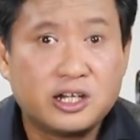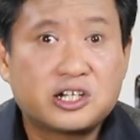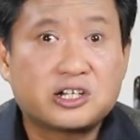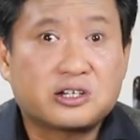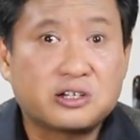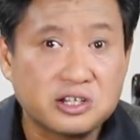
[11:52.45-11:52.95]

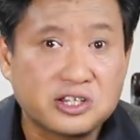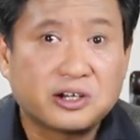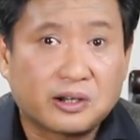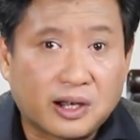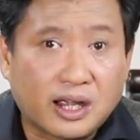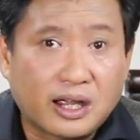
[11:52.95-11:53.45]
实
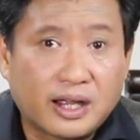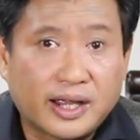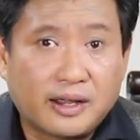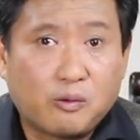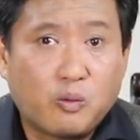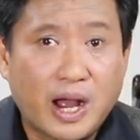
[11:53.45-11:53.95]
心儿的，
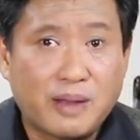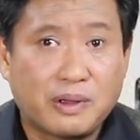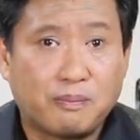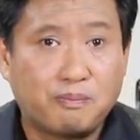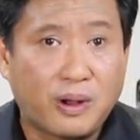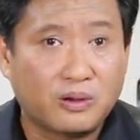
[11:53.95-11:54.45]
哎，外
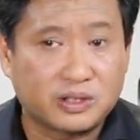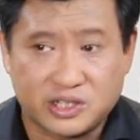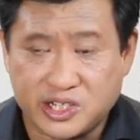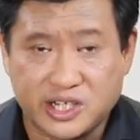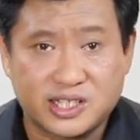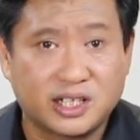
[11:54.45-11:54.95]
面包
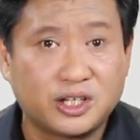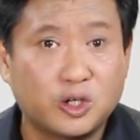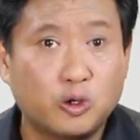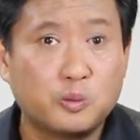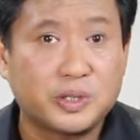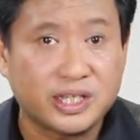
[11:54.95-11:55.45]
的这层
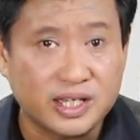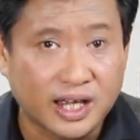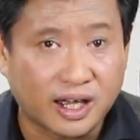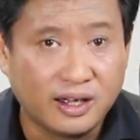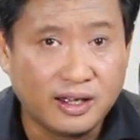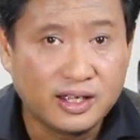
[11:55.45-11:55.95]
牛皮
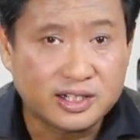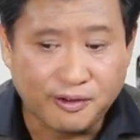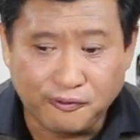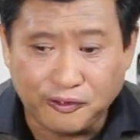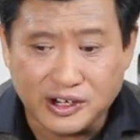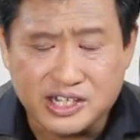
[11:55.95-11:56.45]
呀，这
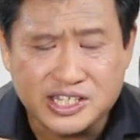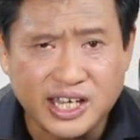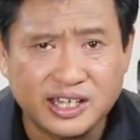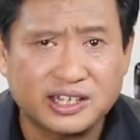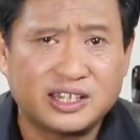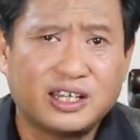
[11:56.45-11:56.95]
缝
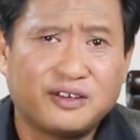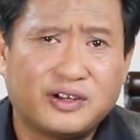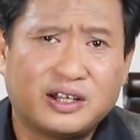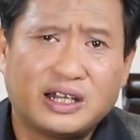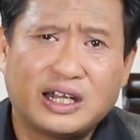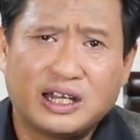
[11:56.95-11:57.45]
线的地
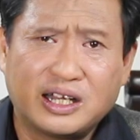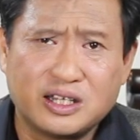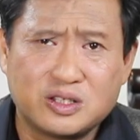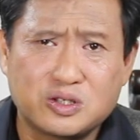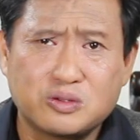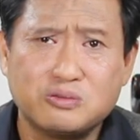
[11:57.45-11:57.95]
方啊，
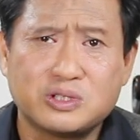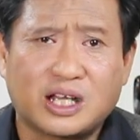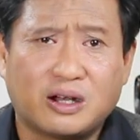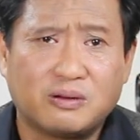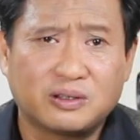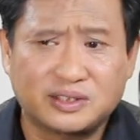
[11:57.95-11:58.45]
很粗
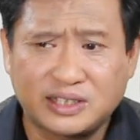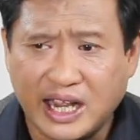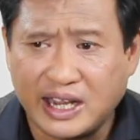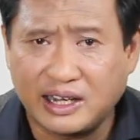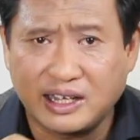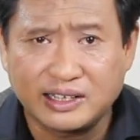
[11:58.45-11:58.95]
糙，
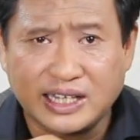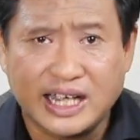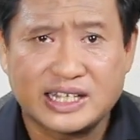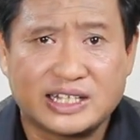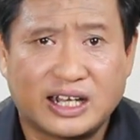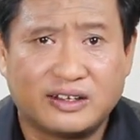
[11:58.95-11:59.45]
带棱
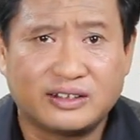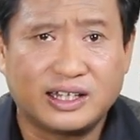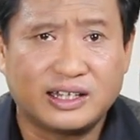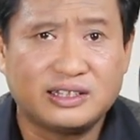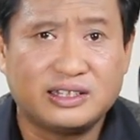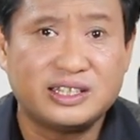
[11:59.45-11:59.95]
带角的。